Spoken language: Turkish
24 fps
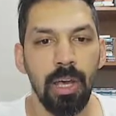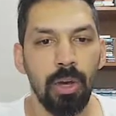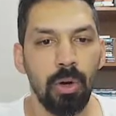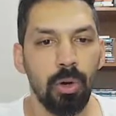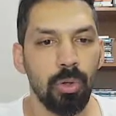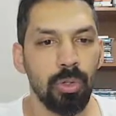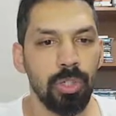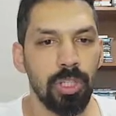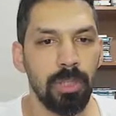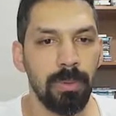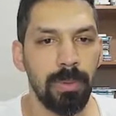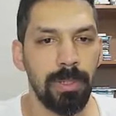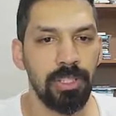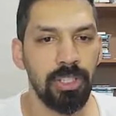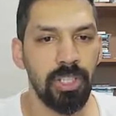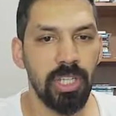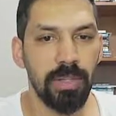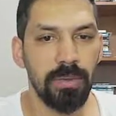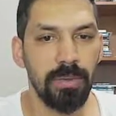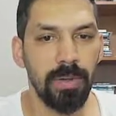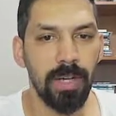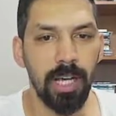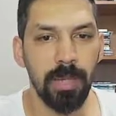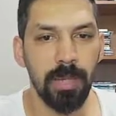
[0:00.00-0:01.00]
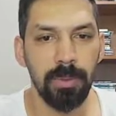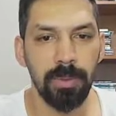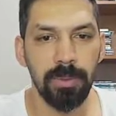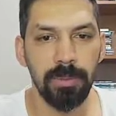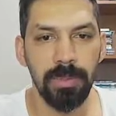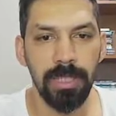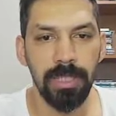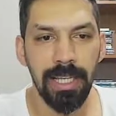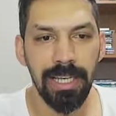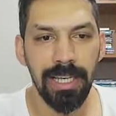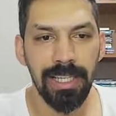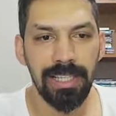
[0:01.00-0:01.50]
O zaman cevabım
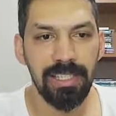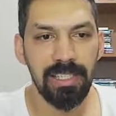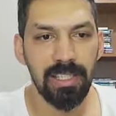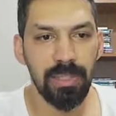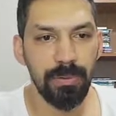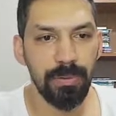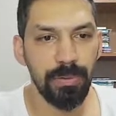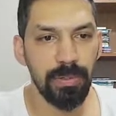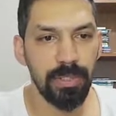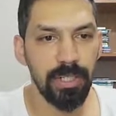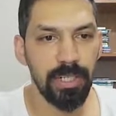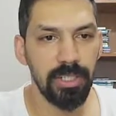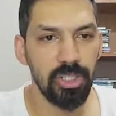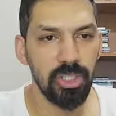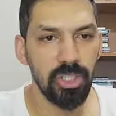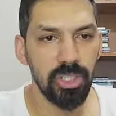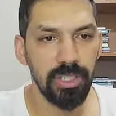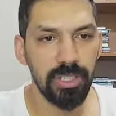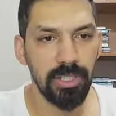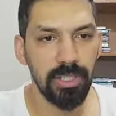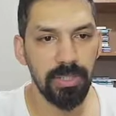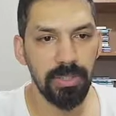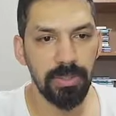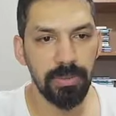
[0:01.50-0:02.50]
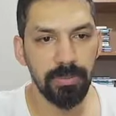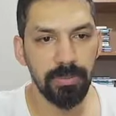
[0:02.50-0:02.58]
sıfır açık,